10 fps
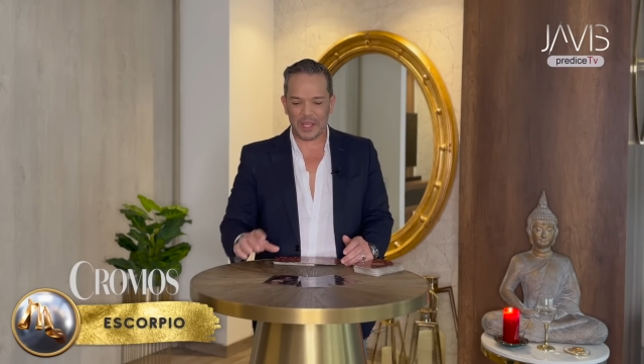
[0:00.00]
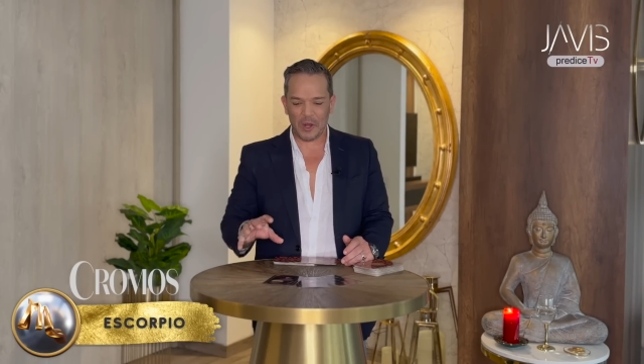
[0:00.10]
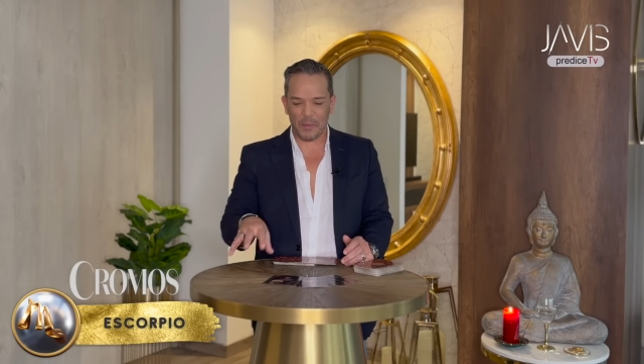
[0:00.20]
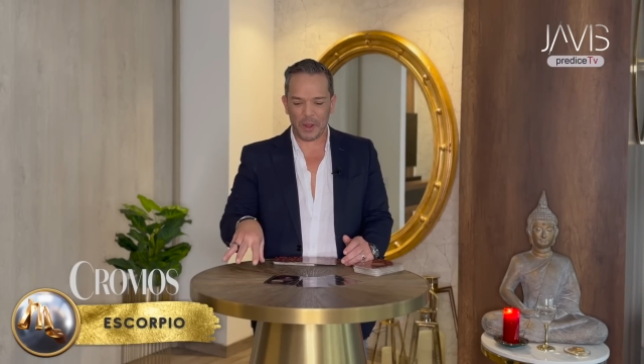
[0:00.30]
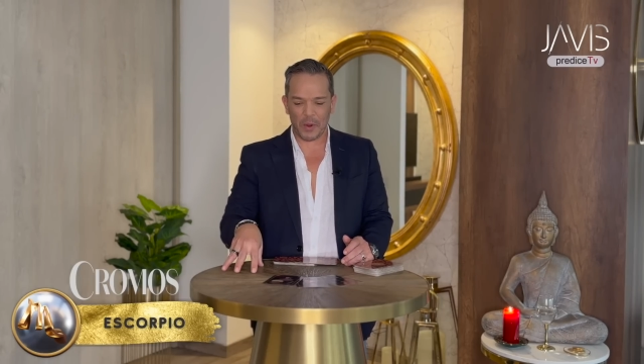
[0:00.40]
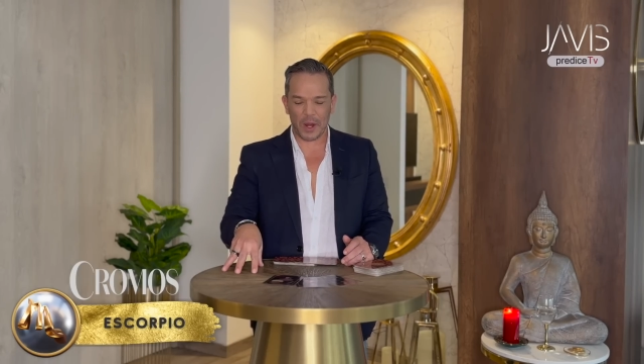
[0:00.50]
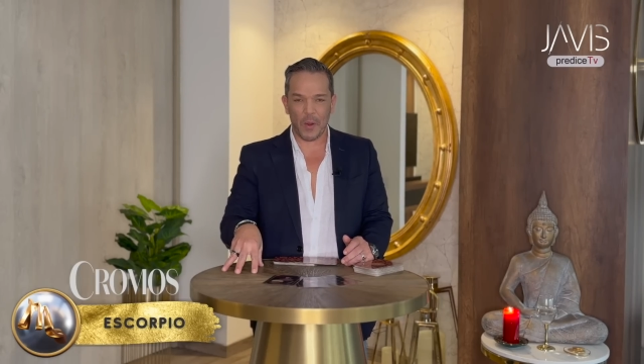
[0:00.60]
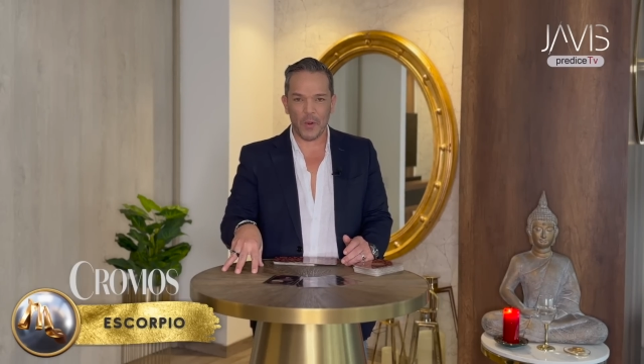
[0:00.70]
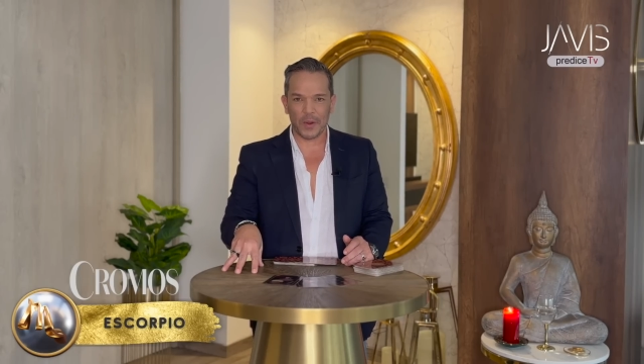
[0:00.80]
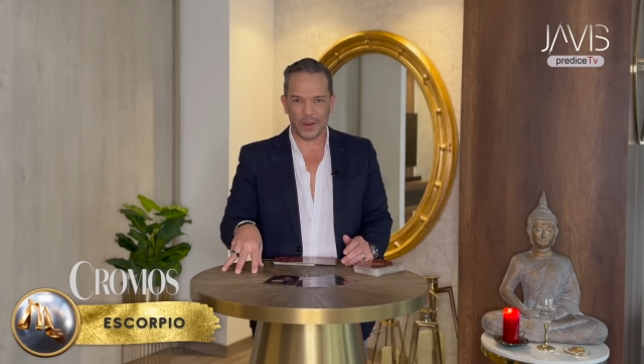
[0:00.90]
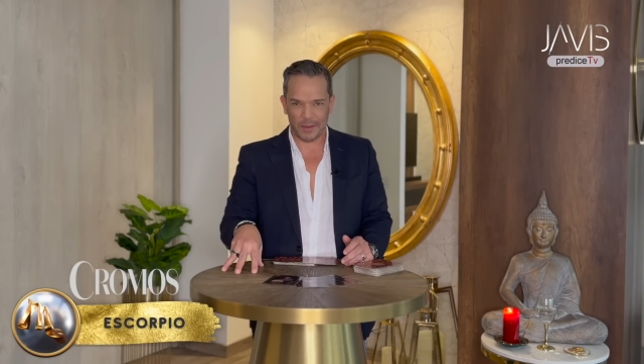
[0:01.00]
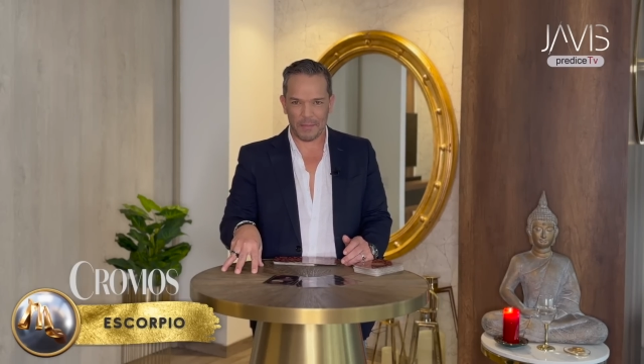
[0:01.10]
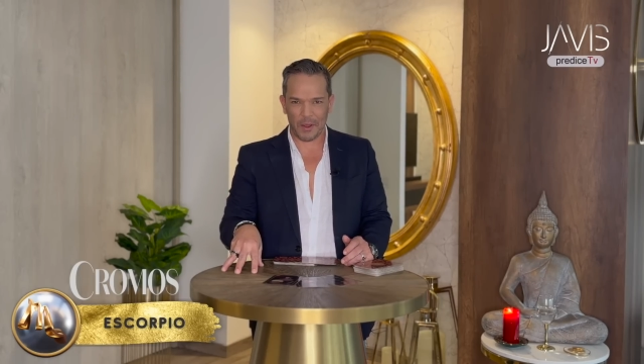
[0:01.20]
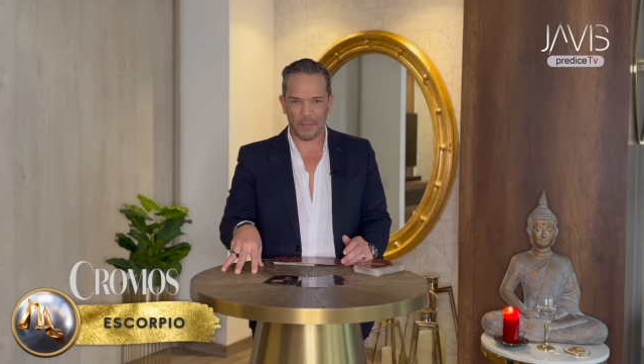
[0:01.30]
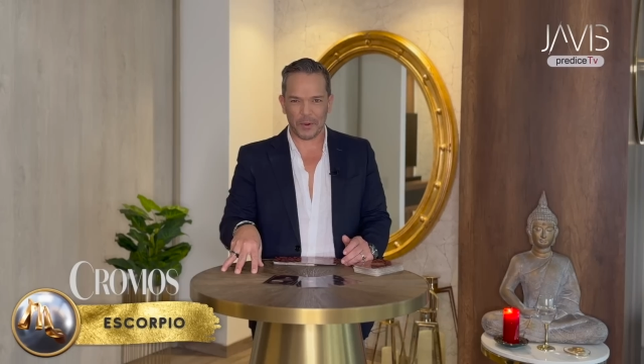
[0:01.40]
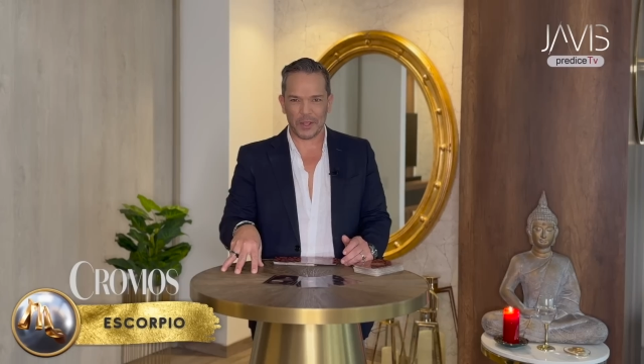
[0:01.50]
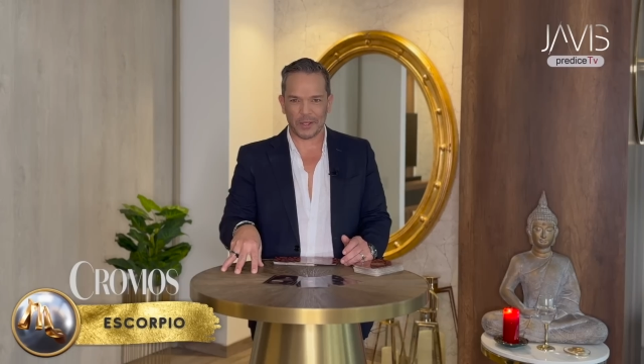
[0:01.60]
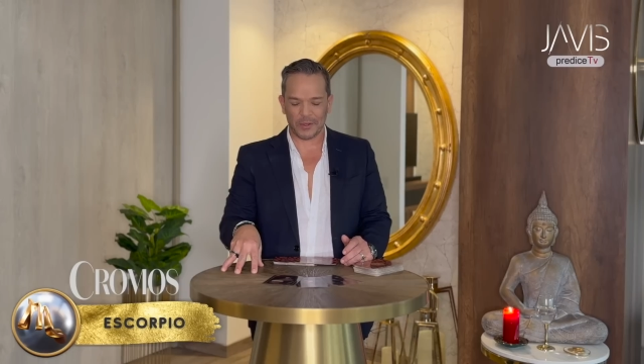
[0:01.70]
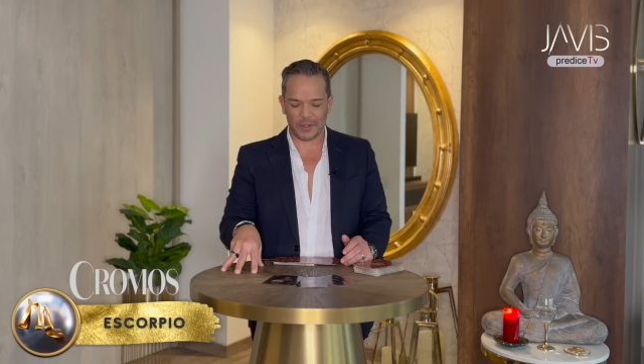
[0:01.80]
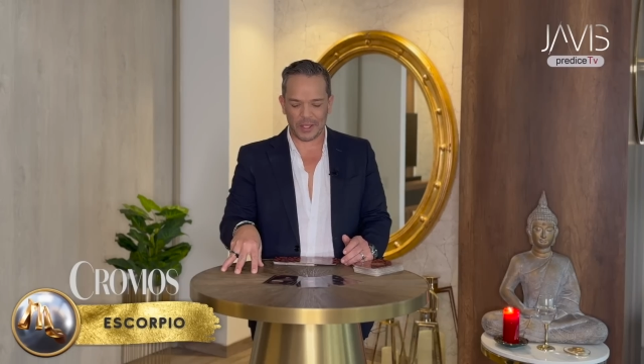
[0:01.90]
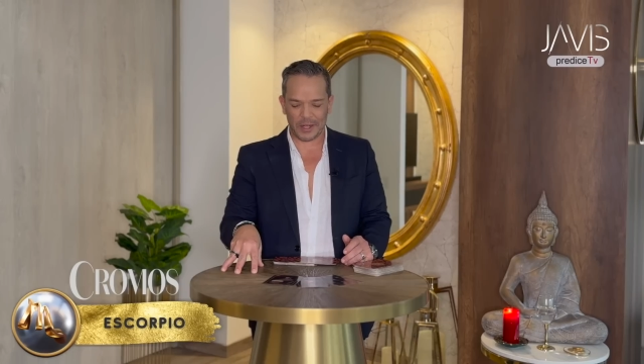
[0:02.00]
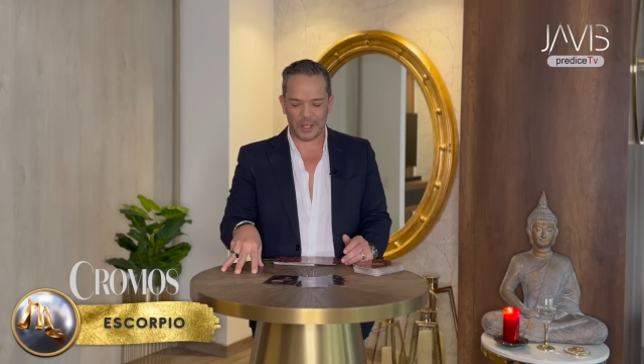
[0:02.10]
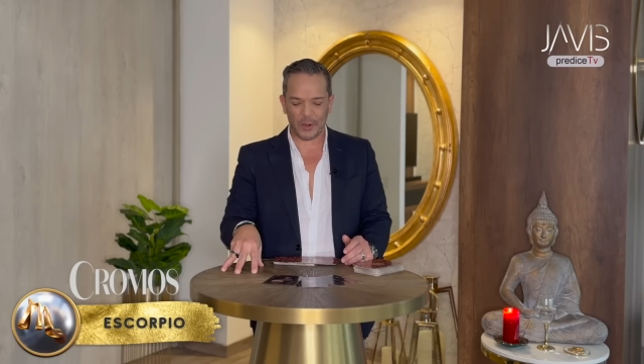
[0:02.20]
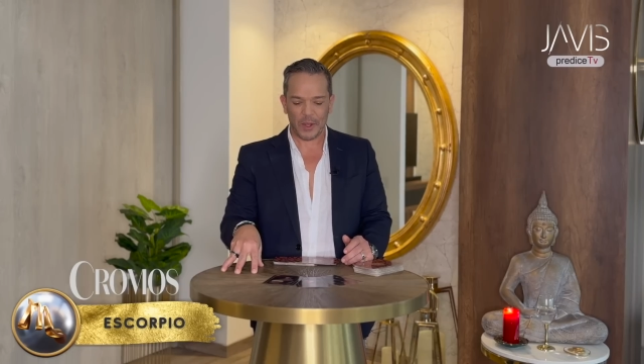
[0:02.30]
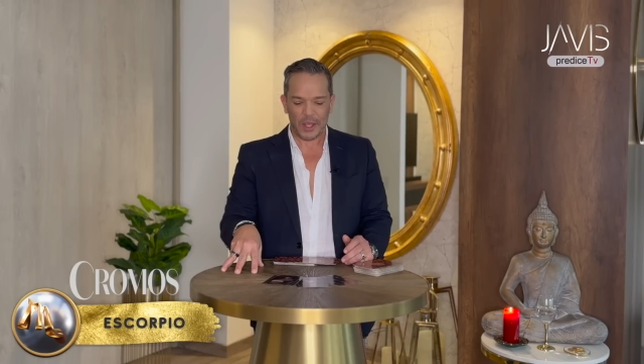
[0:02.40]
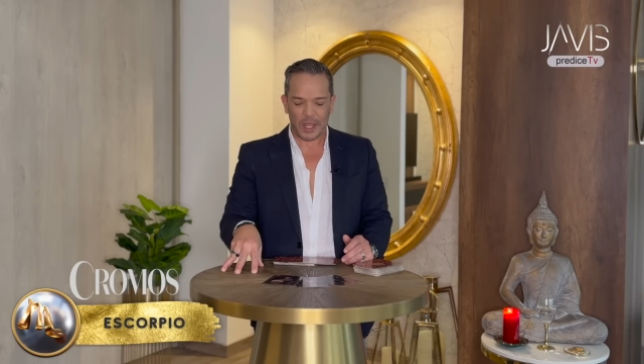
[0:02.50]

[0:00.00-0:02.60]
Y lo mejor aún, veo proyectos de dinero.